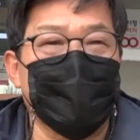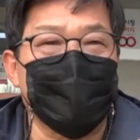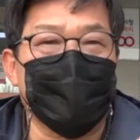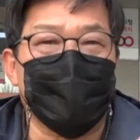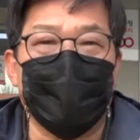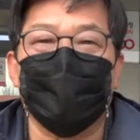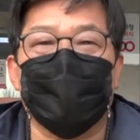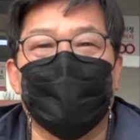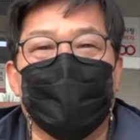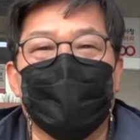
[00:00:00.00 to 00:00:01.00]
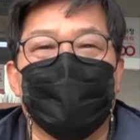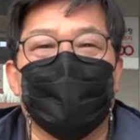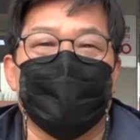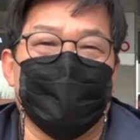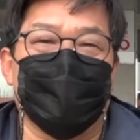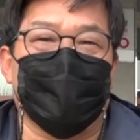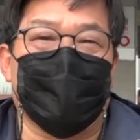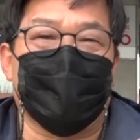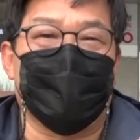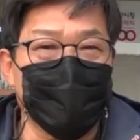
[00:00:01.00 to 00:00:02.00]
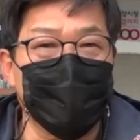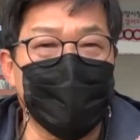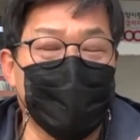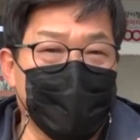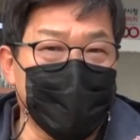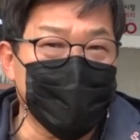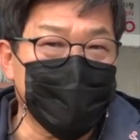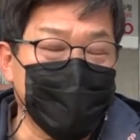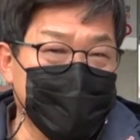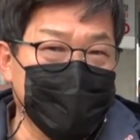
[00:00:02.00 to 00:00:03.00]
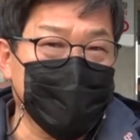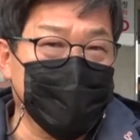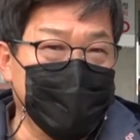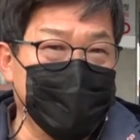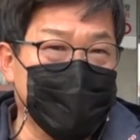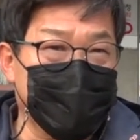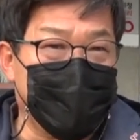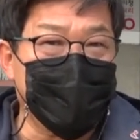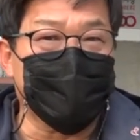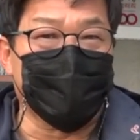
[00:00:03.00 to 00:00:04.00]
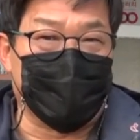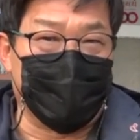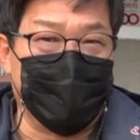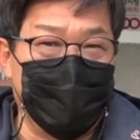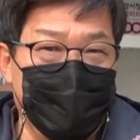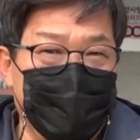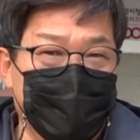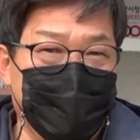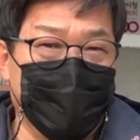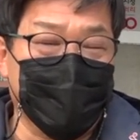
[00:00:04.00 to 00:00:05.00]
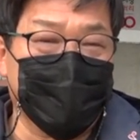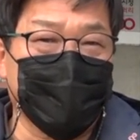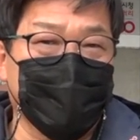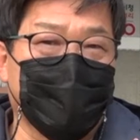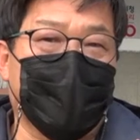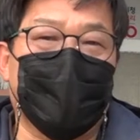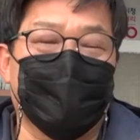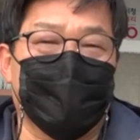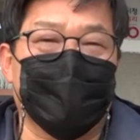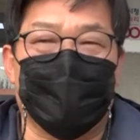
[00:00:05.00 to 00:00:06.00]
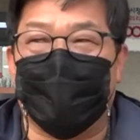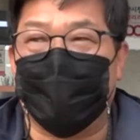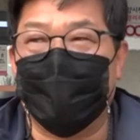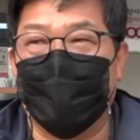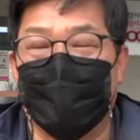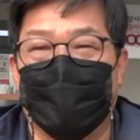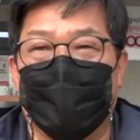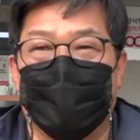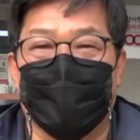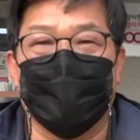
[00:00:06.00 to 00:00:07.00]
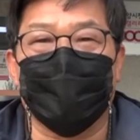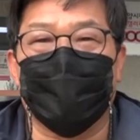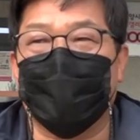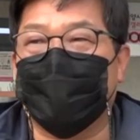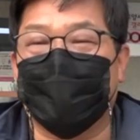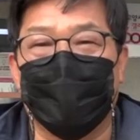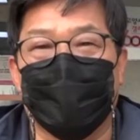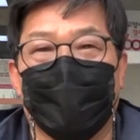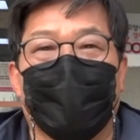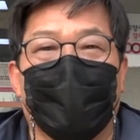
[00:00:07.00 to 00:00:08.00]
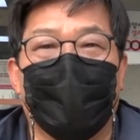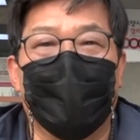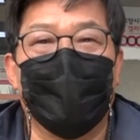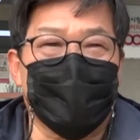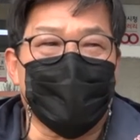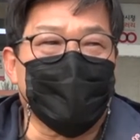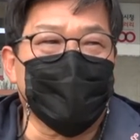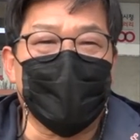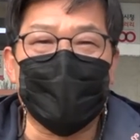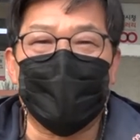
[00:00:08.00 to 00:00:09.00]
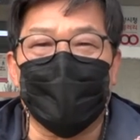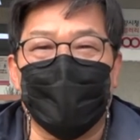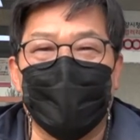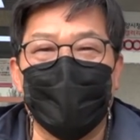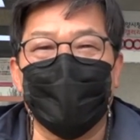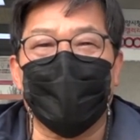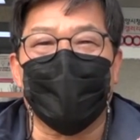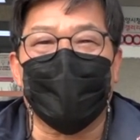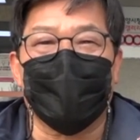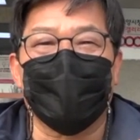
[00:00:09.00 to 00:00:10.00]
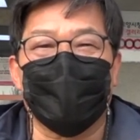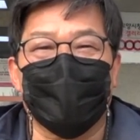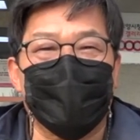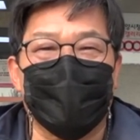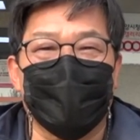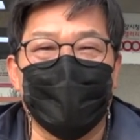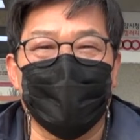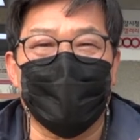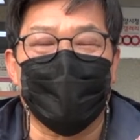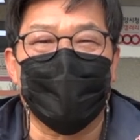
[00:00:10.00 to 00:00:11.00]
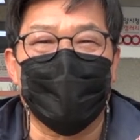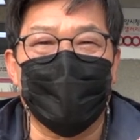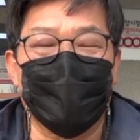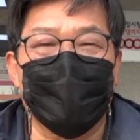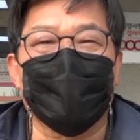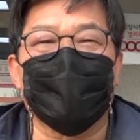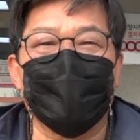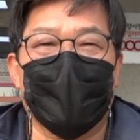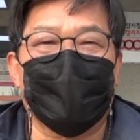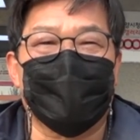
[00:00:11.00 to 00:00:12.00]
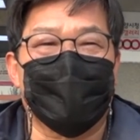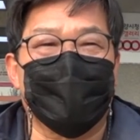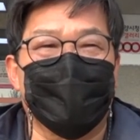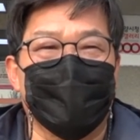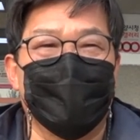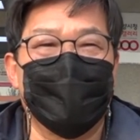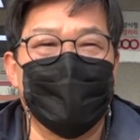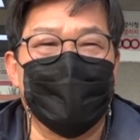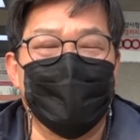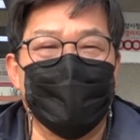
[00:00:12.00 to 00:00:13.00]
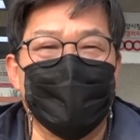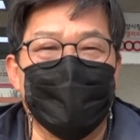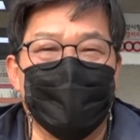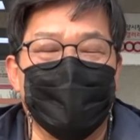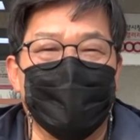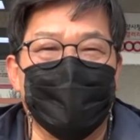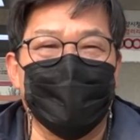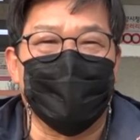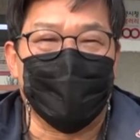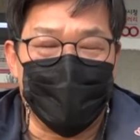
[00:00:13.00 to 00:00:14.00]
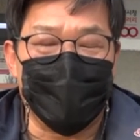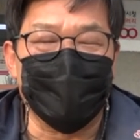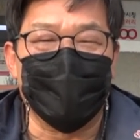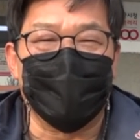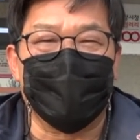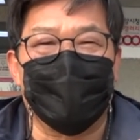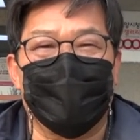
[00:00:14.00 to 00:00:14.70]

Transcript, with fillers: 이제 참여를 하게 됐습니다. 저희가 가지고 있는 이제 기술 뭐 이런 노하우를 이제 전수해 드리고 이제 고양시가 행복한 도시로 거듭나기를 열심히